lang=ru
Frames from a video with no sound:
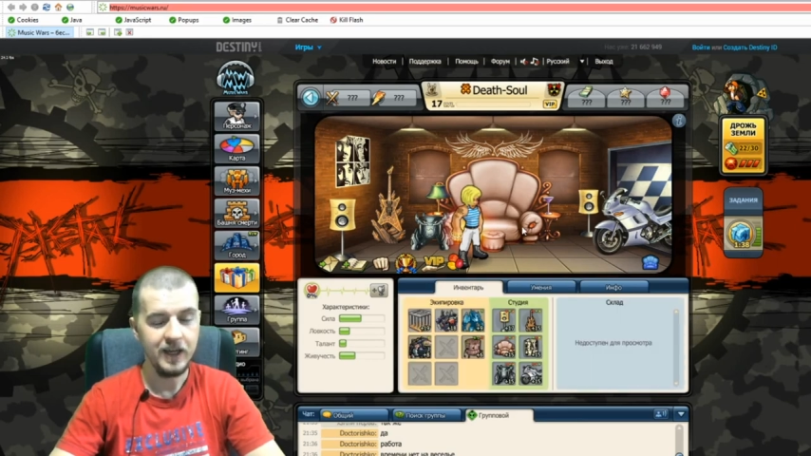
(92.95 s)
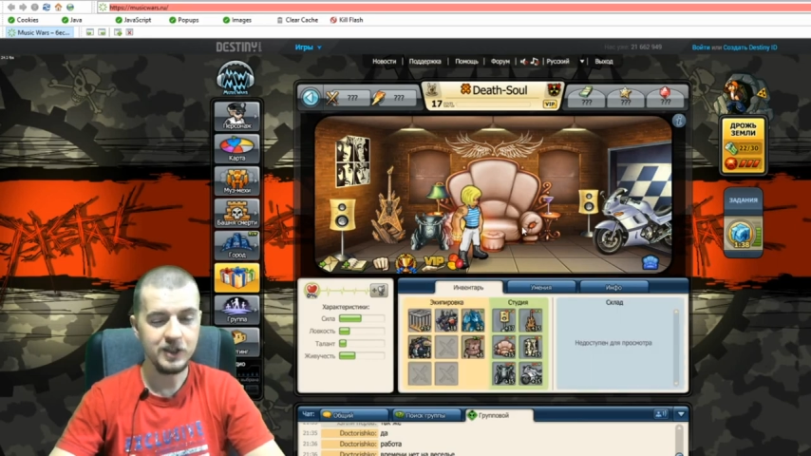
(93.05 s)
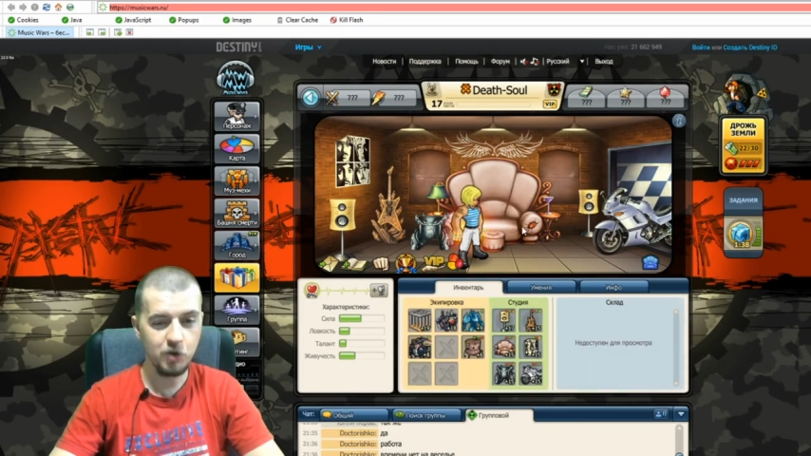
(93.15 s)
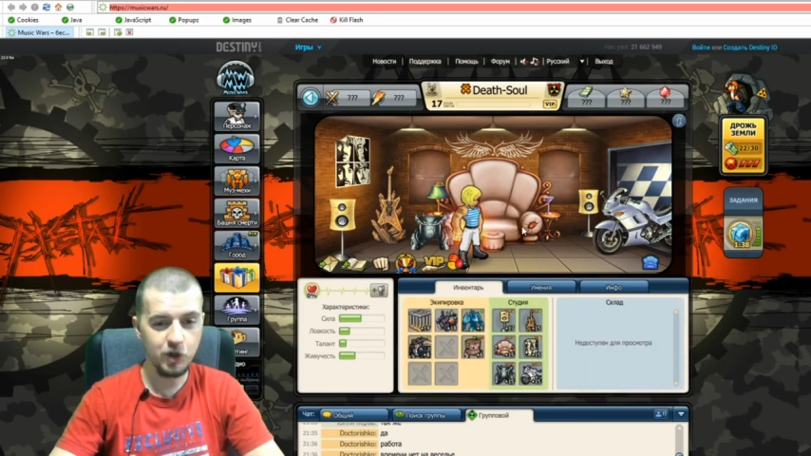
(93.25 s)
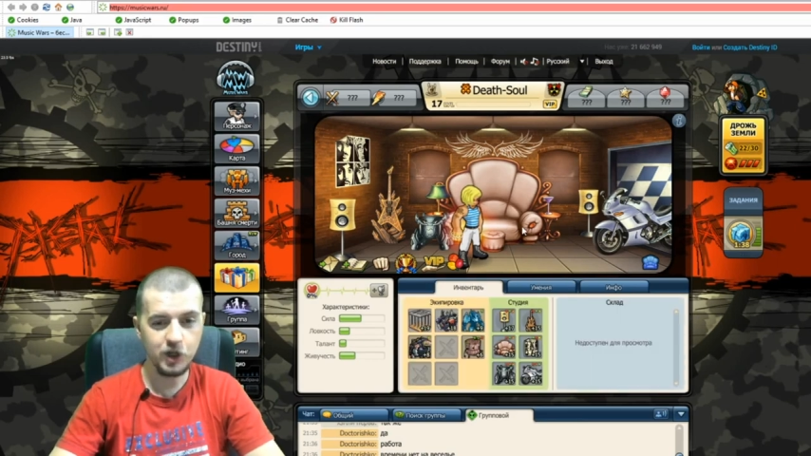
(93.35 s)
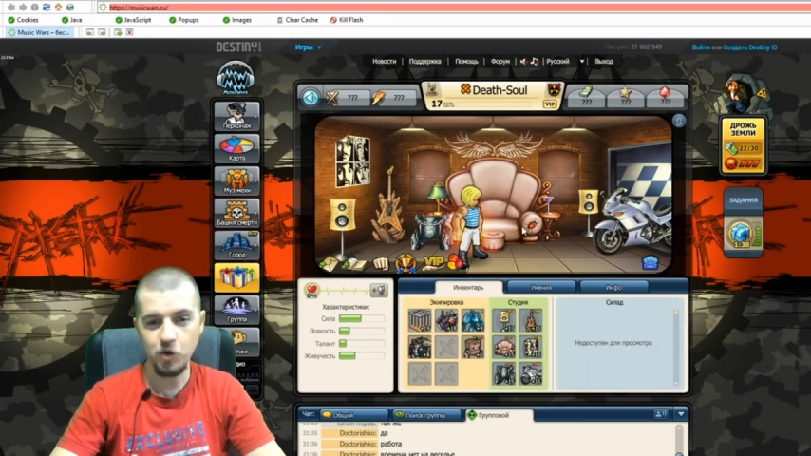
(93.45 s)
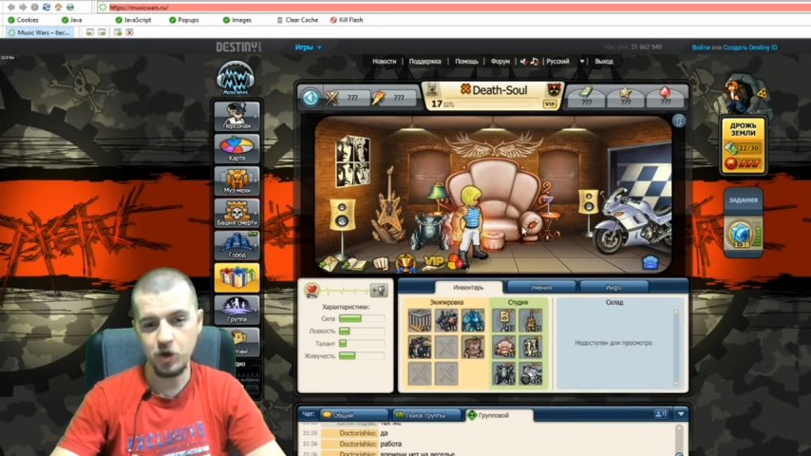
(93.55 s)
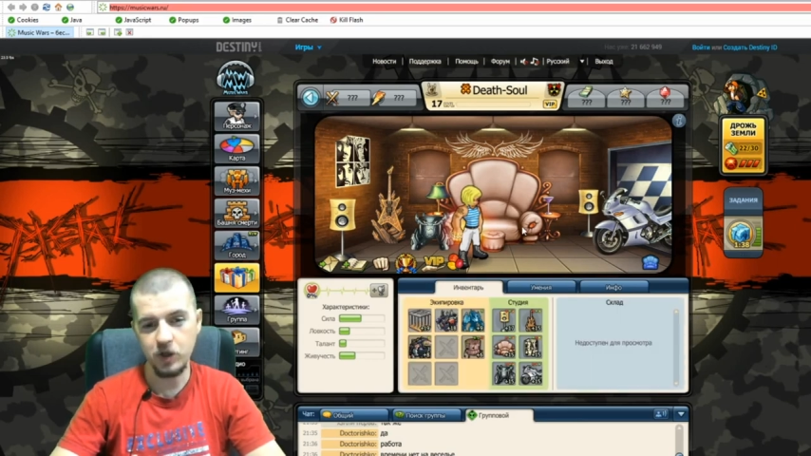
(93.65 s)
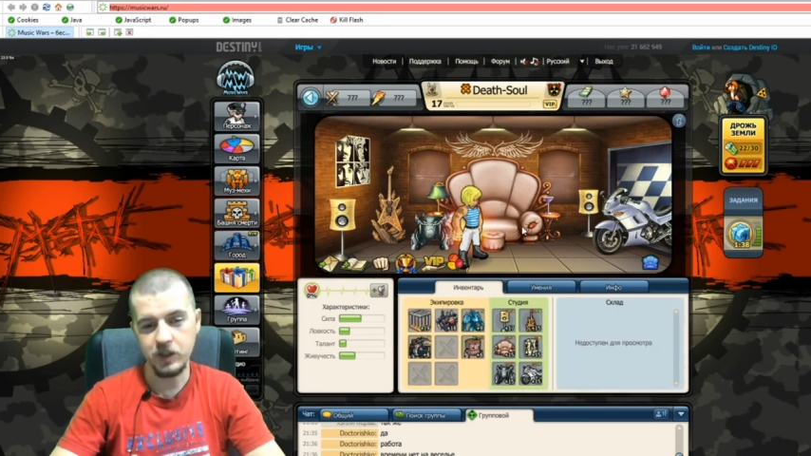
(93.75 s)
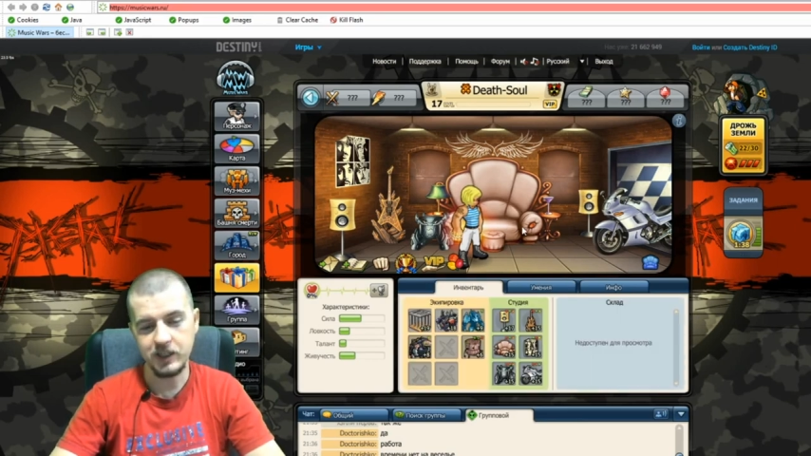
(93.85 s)
сколько
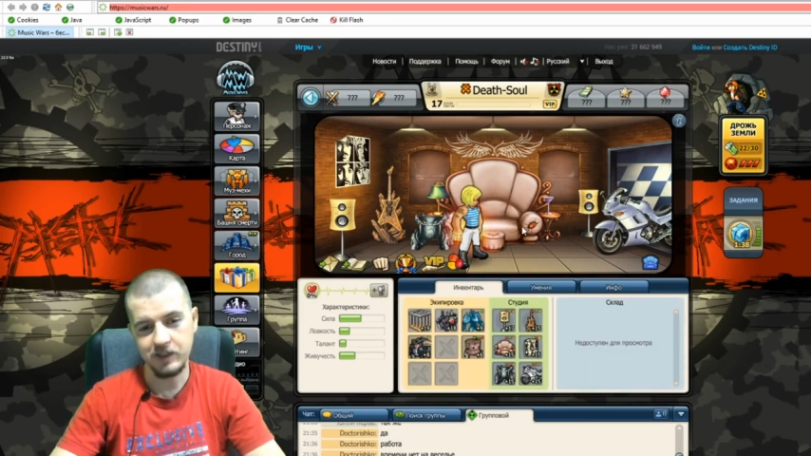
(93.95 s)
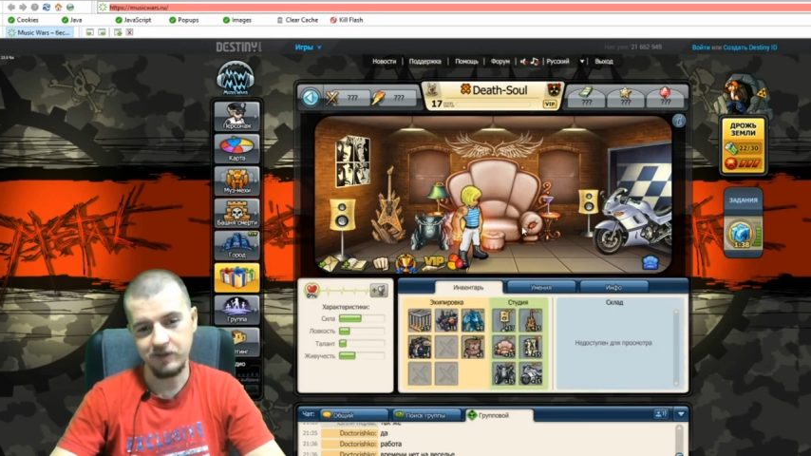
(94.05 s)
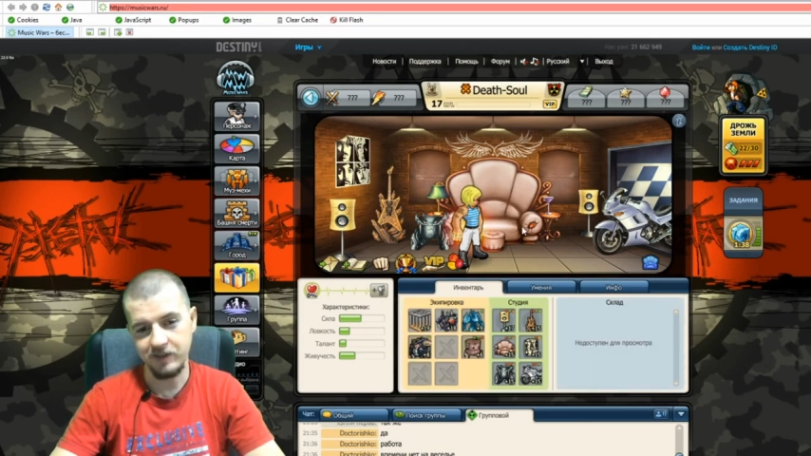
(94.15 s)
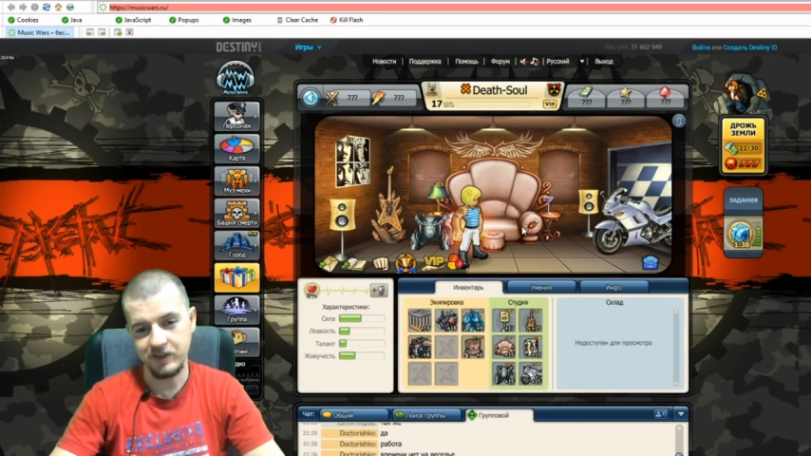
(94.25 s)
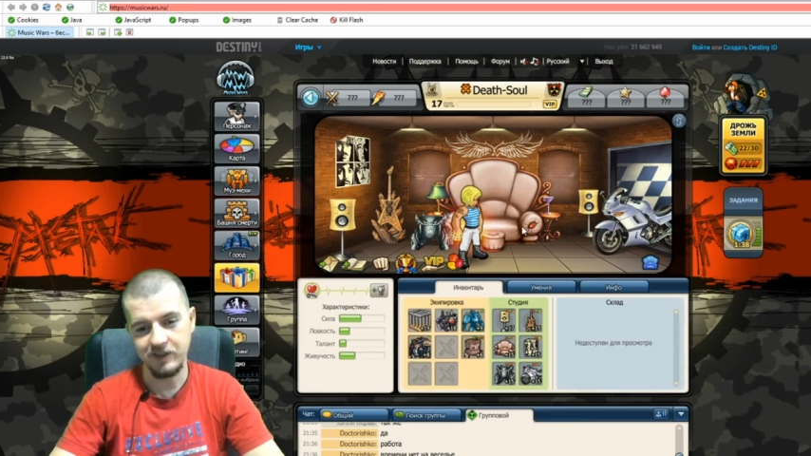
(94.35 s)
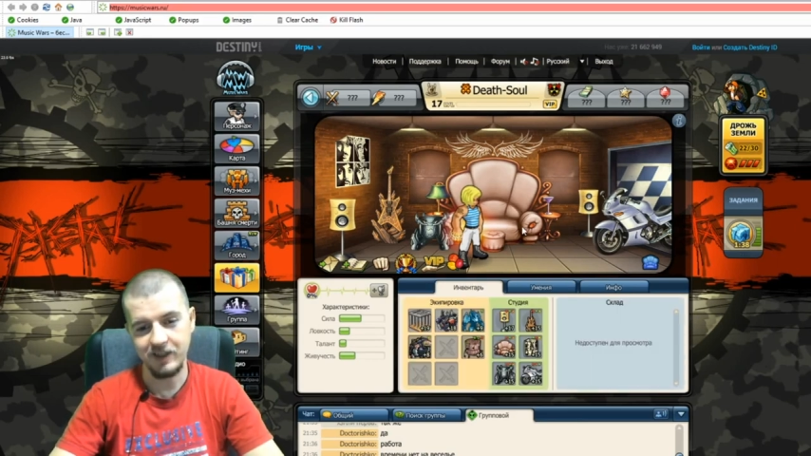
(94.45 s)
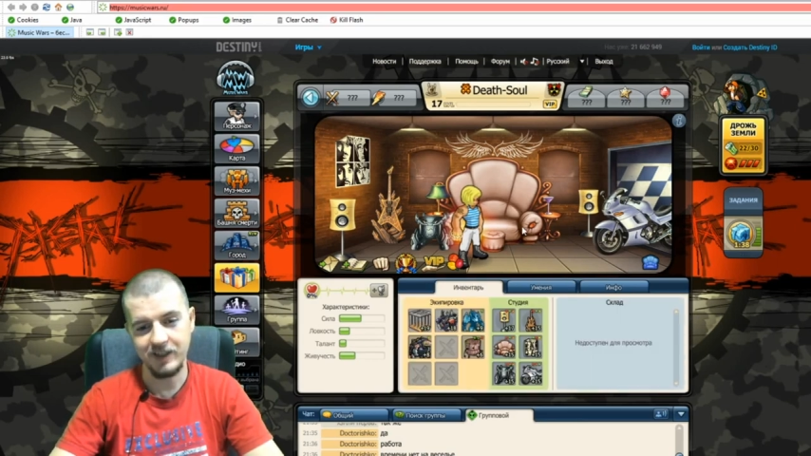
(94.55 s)
урона, соответственно,